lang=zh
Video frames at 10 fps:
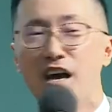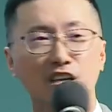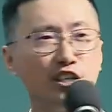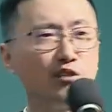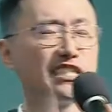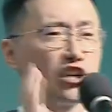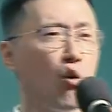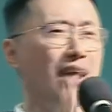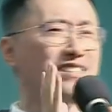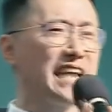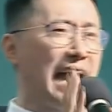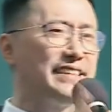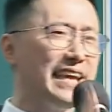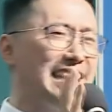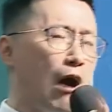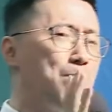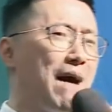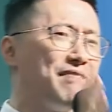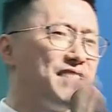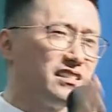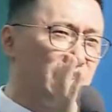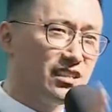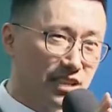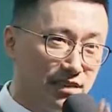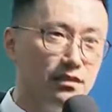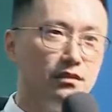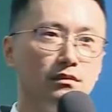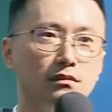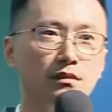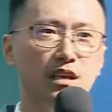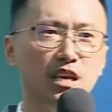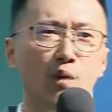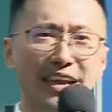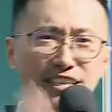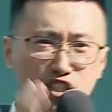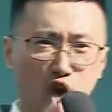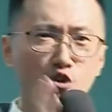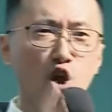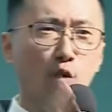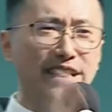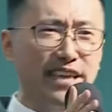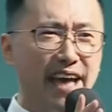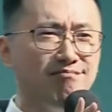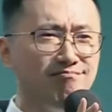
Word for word: 就是棺材店老板的精神，因为总有一天，